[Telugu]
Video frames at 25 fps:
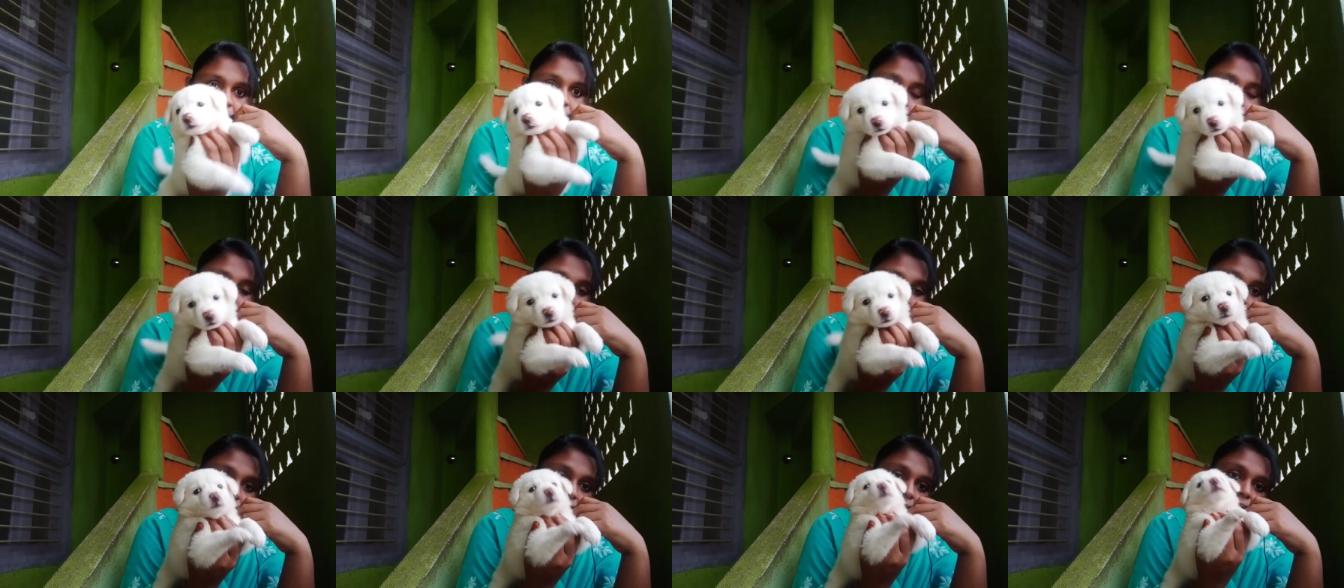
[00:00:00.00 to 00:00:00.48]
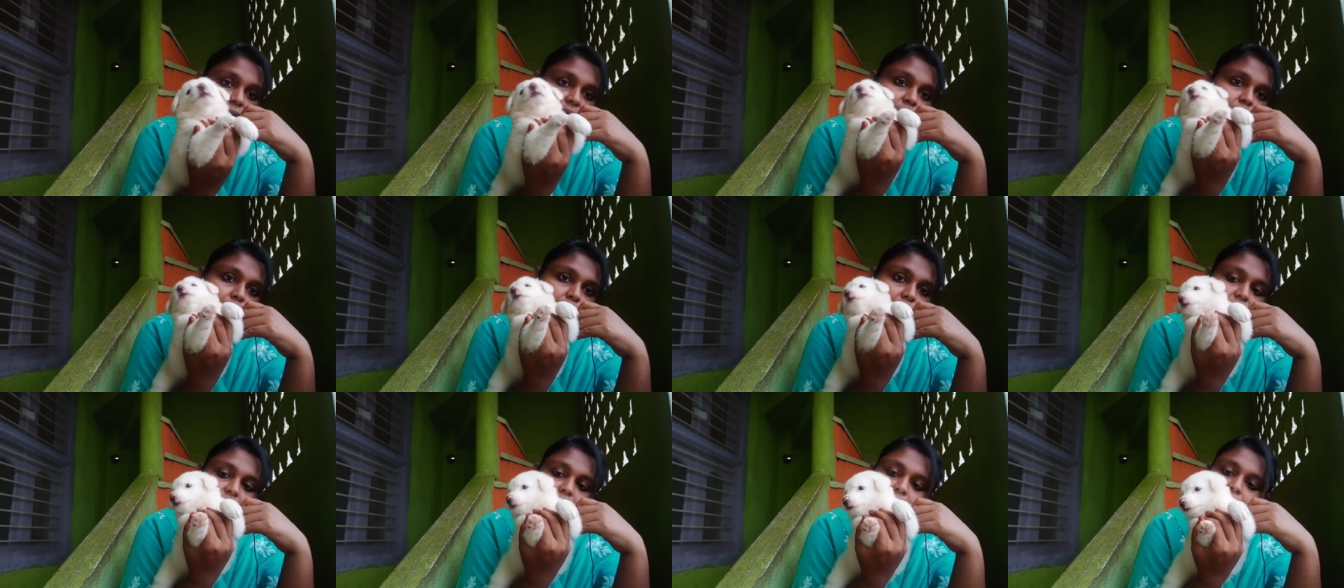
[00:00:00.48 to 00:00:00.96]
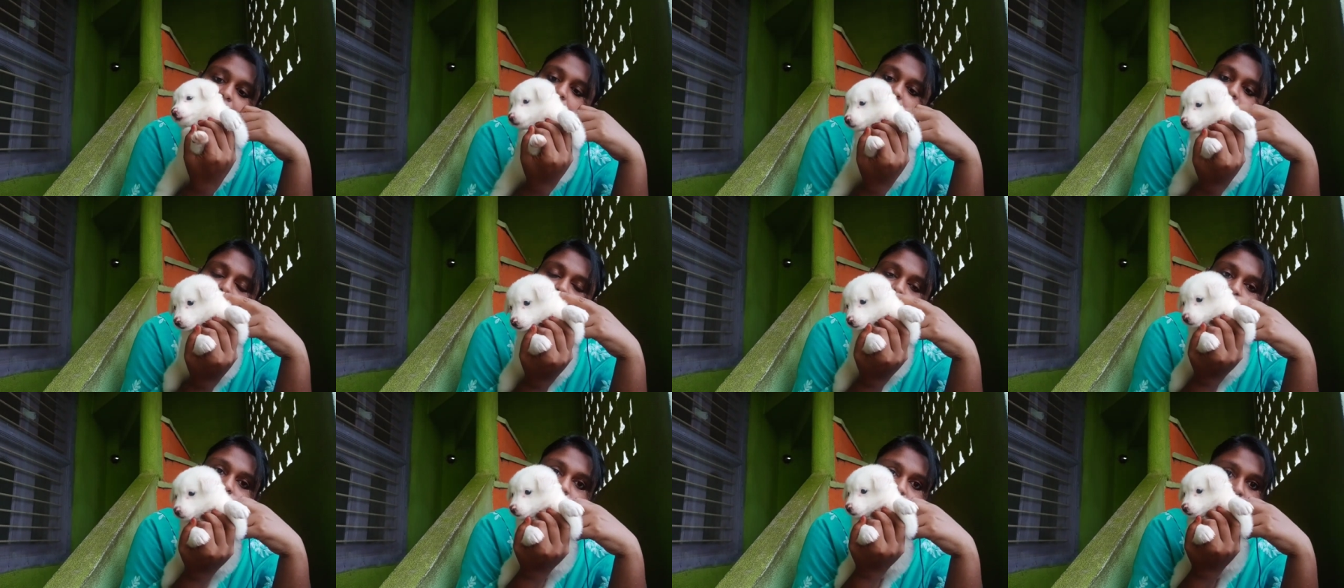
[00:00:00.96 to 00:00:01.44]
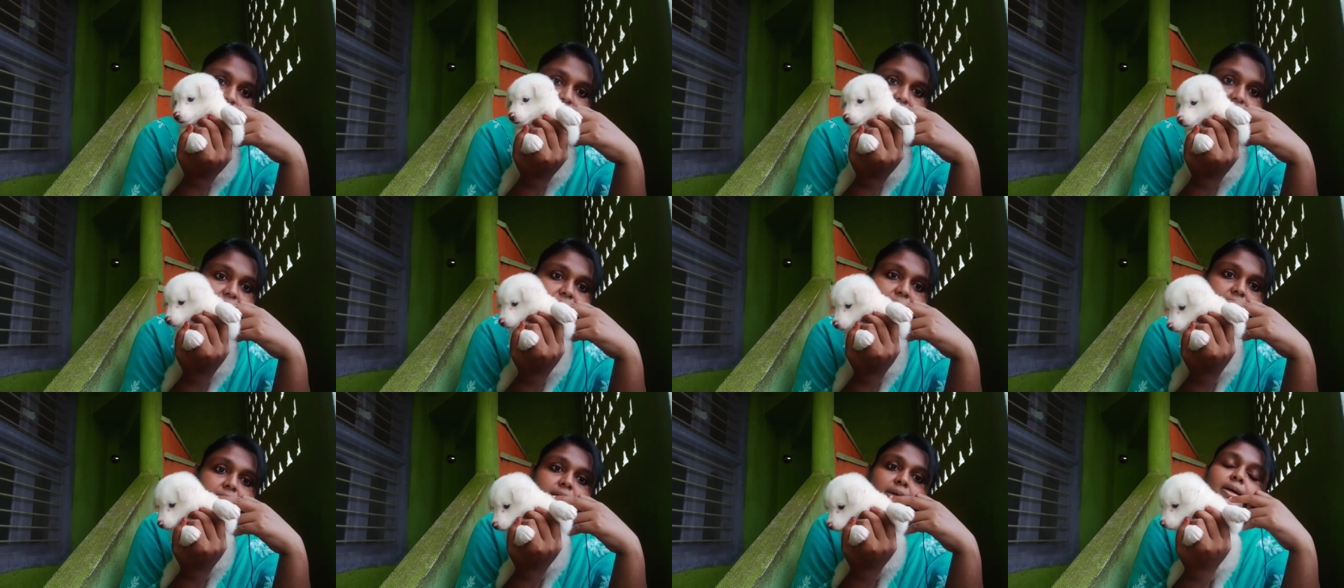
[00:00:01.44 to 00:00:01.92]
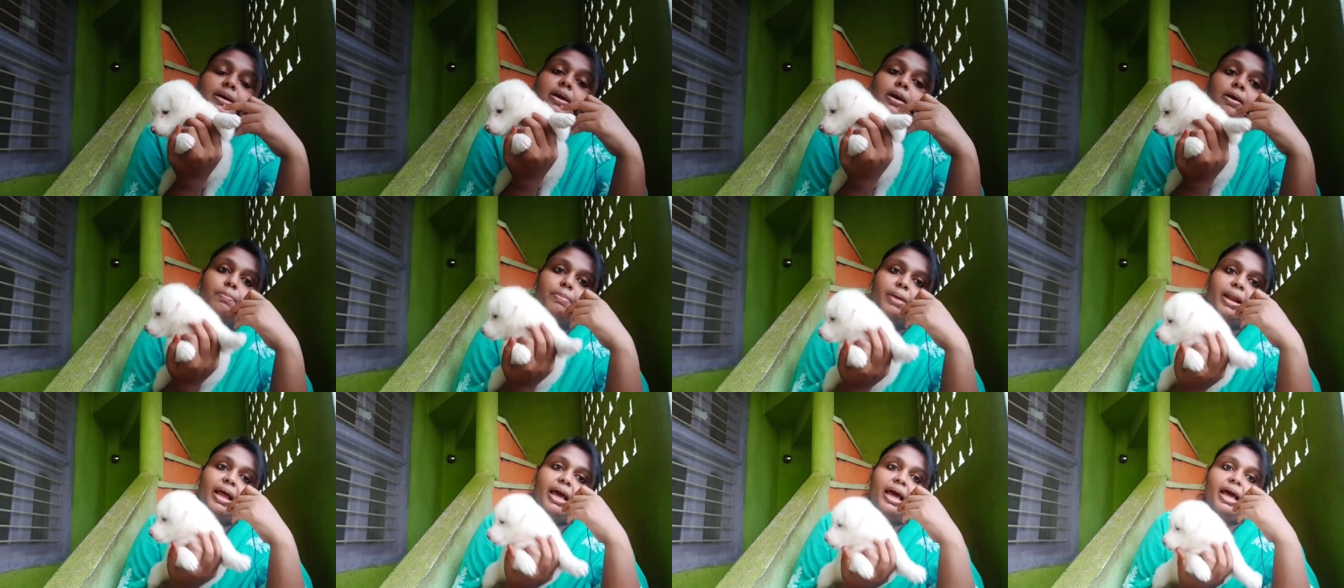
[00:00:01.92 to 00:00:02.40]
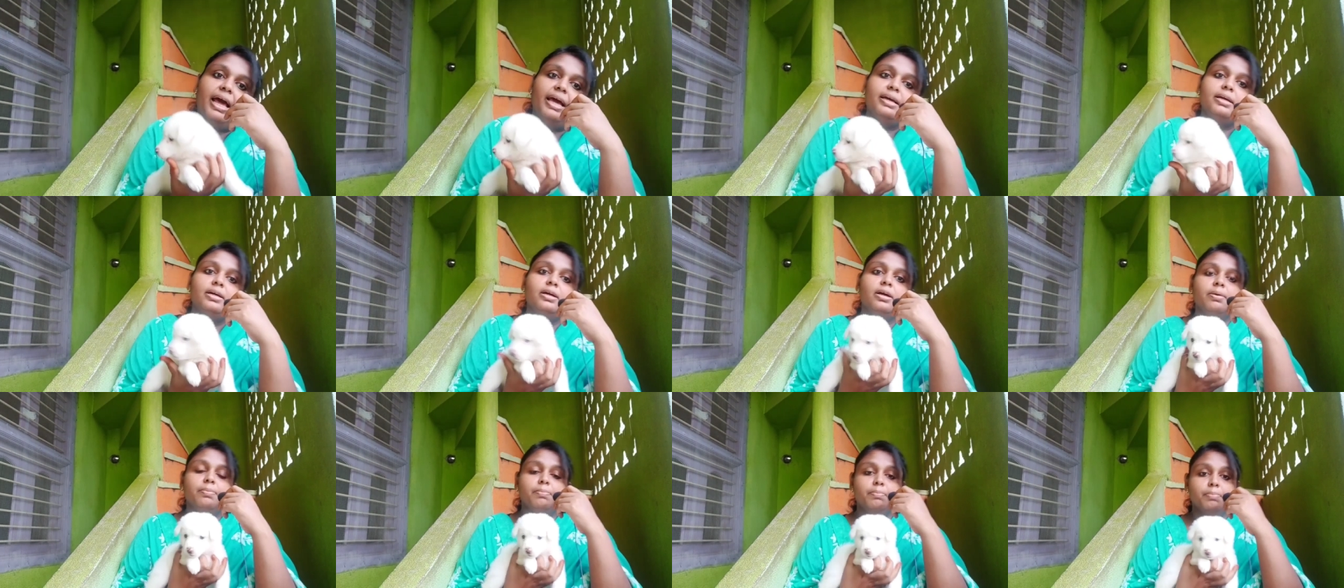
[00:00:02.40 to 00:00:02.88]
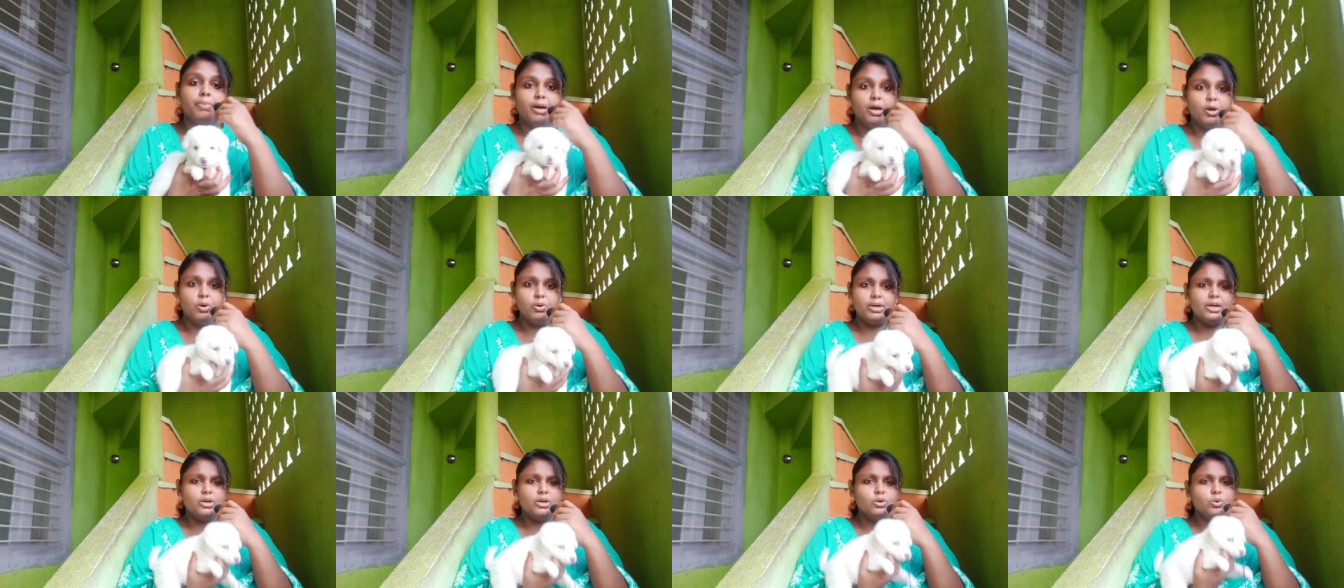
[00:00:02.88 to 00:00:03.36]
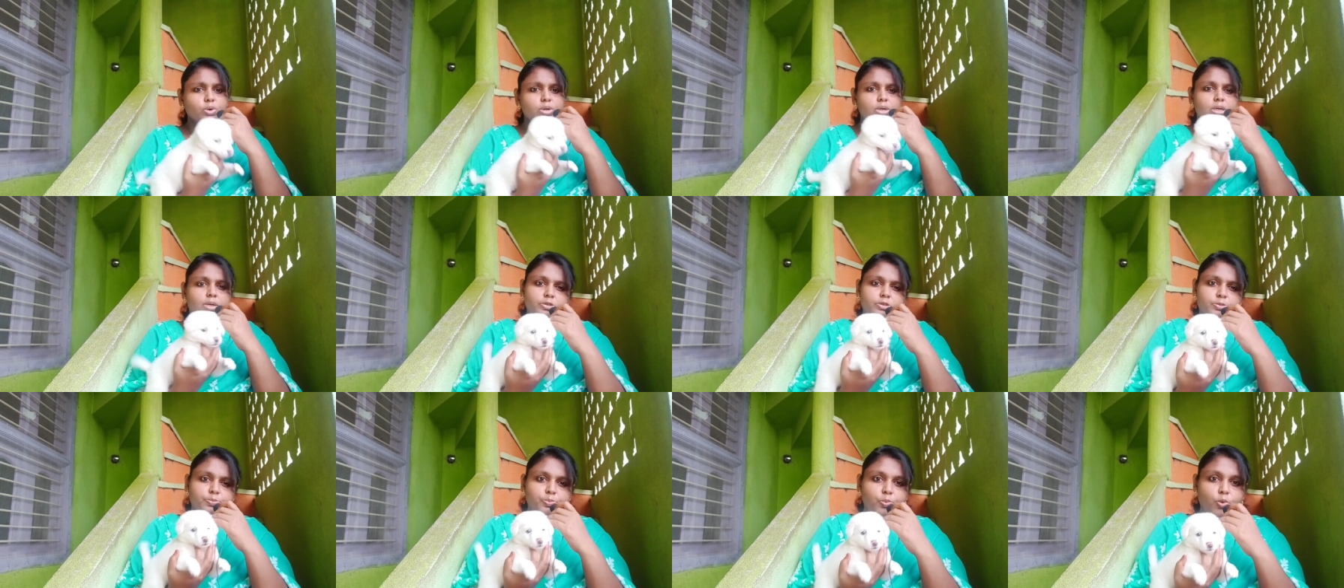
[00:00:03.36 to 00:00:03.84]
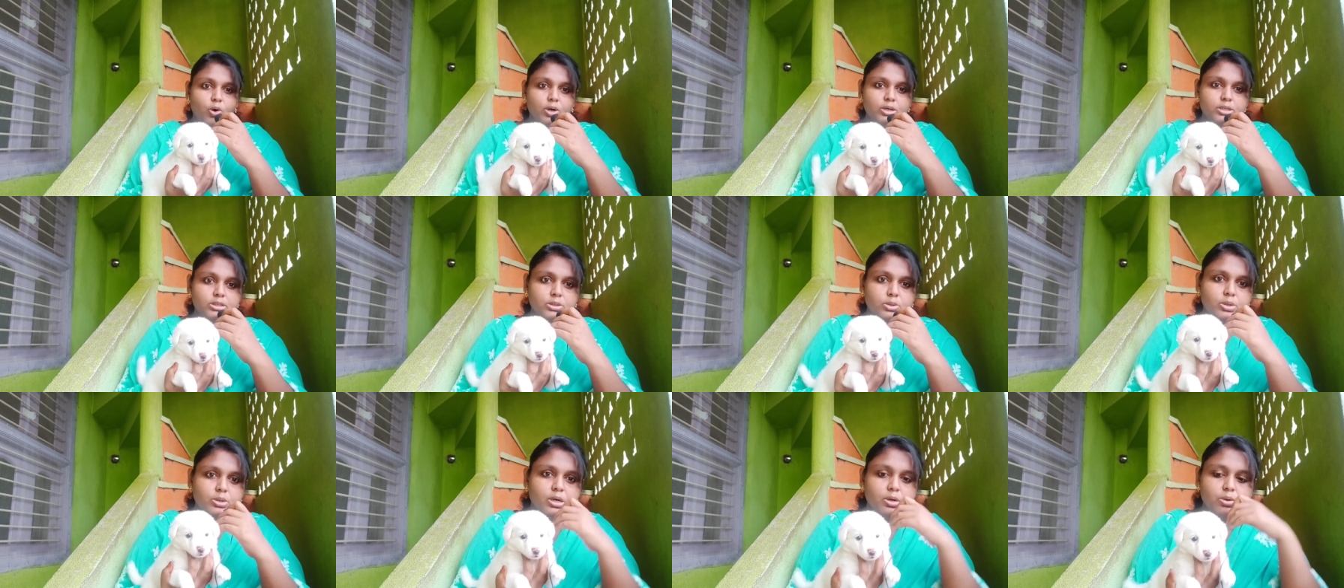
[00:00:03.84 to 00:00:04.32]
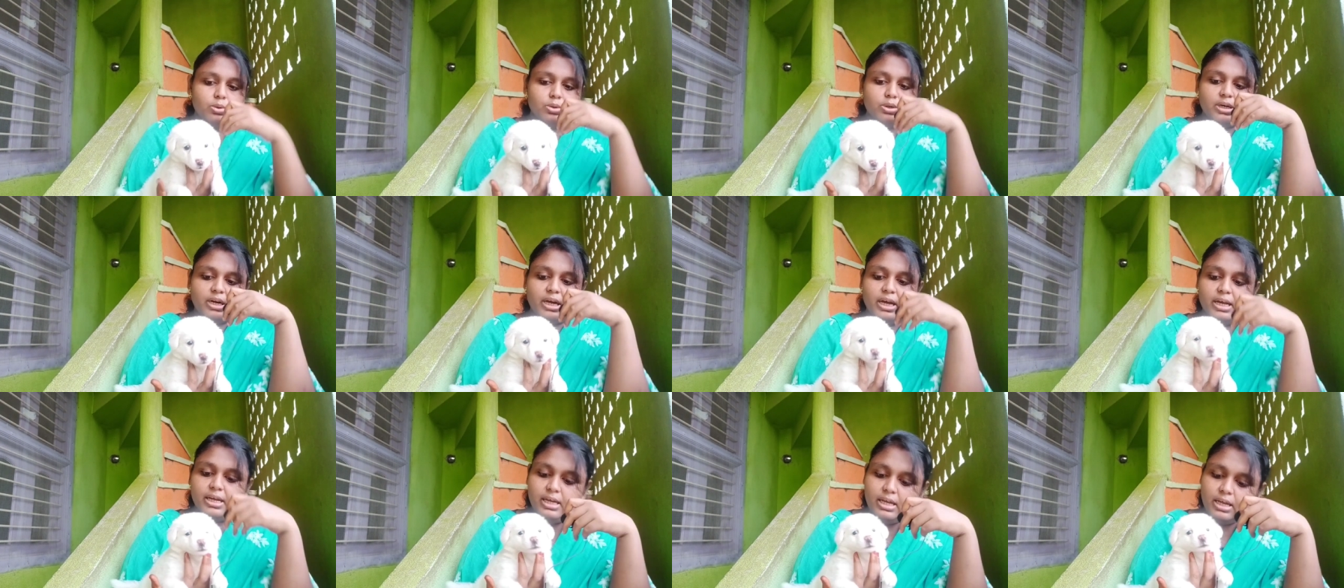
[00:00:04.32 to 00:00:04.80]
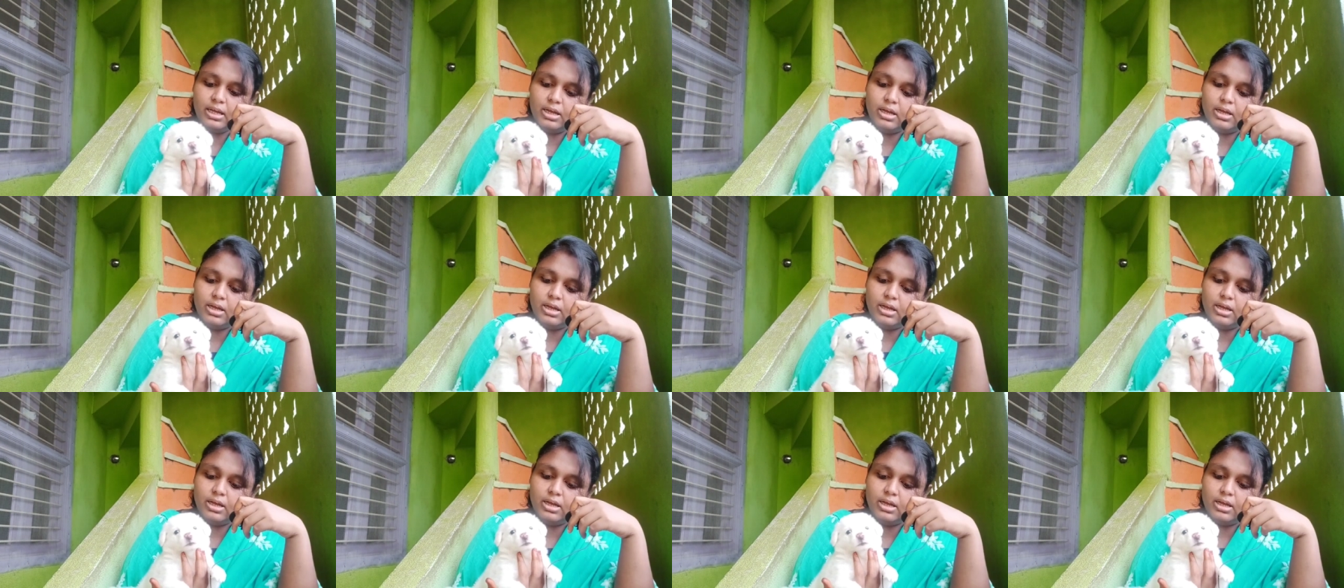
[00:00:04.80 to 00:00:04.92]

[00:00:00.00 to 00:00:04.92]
పమేరియన్ మెయిన్లీ వైట్ బ్లాక్ బ్రౌన్ అండ్ కొన్ని స్పాట్స్ కూడా ఉంటాయి